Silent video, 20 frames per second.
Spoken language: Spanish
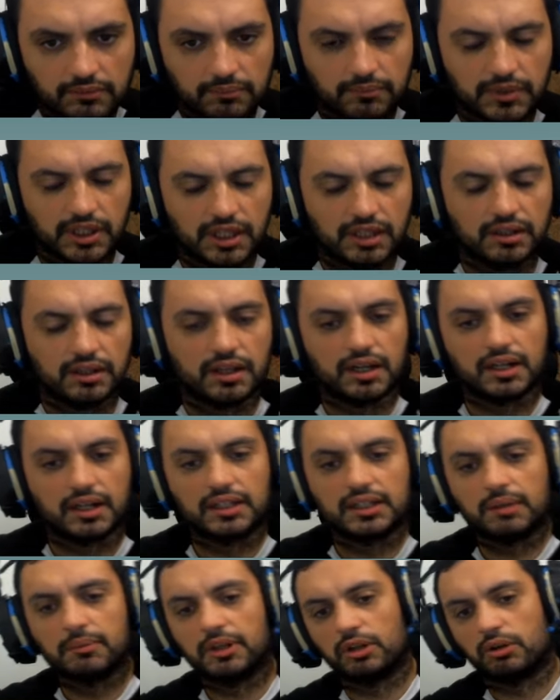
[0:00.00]
Bien,
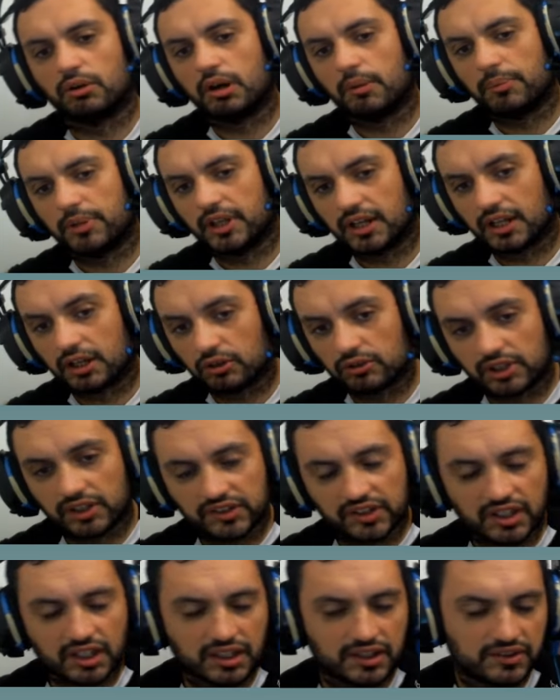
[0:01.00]
acá también nos va a pedir la
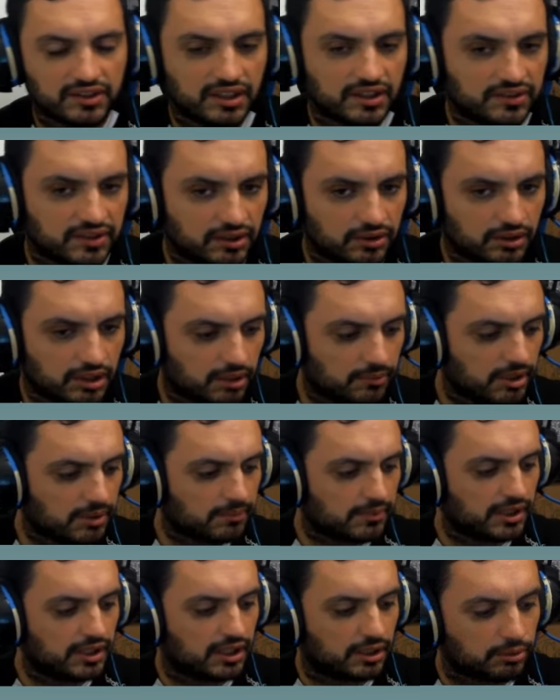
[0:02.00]
contraseña que sigue siendo la
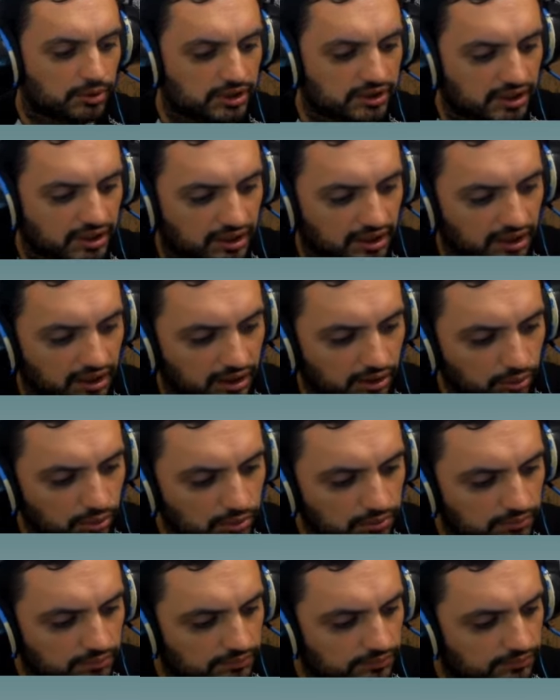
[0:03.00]
misma, la nuestra, la de root.